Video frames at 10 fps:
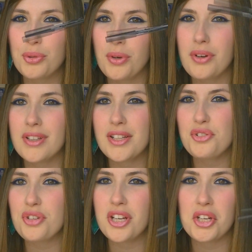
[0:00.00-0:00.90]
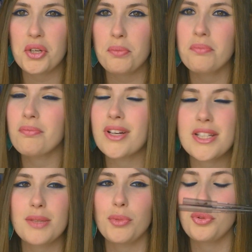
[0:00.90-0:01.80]
una cosa del genere,
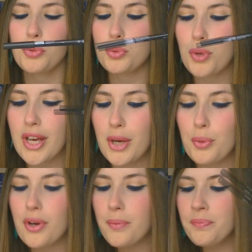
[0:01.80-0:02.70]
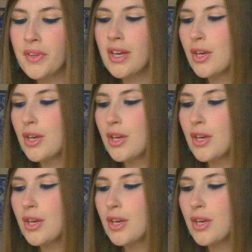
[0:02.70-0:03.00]
massimo sui 2 euro